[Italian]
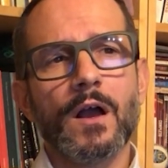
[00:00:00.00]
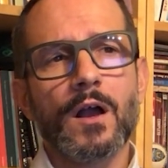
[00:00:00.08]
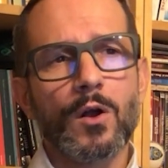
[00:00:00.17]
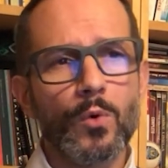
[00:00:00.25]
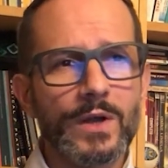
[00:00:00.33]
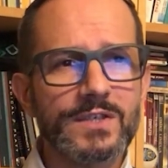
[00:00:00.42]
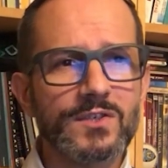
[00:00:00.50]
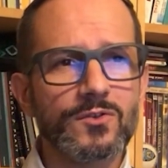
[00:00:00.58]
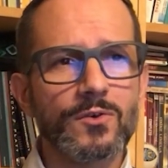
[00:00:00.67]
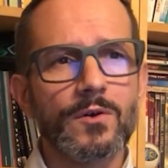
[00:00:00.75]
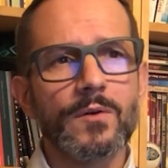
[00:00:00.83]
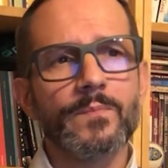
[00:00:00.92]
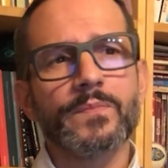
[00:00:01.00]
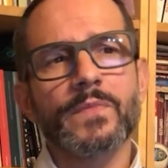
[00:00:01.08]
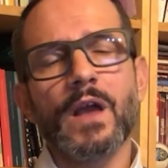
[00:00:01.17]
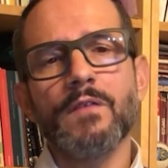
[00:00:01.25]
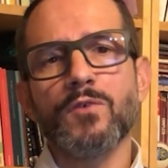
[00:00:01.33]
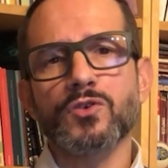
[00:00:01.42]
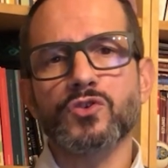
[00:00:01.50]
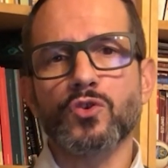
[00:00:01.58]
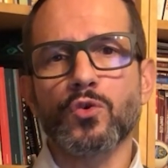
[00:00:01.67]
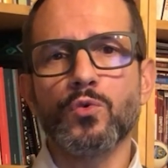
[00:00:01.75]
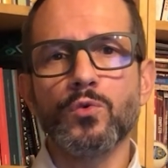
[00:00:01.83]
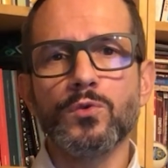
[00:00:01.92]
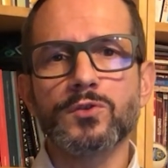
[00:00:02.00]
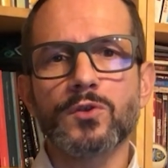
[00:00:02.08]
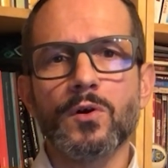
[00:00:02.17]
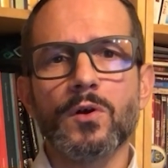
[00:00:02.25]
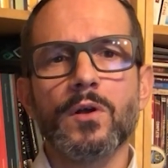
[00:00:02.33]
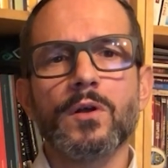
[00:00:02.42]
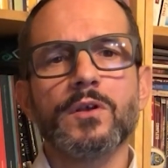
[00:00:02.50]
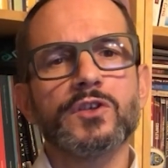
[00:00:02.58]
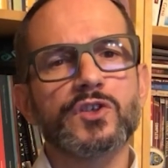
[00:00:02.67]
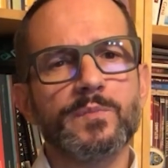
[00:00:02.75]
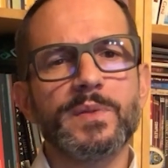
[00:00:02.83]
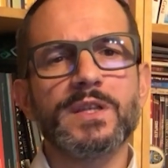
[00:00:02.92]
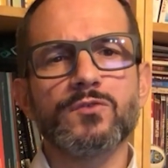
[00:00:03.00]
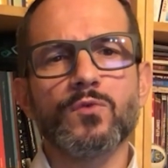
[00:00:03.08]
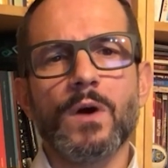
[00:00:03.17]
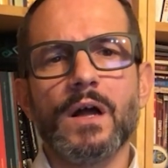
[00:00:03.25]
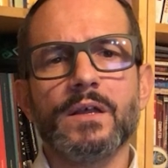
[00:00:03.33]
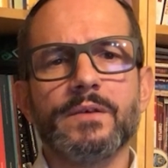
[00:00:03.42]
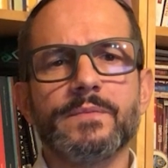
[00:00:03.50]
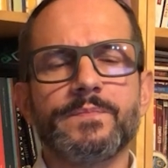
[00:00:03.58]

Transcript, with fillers: Questo è il vostro culto spirituale.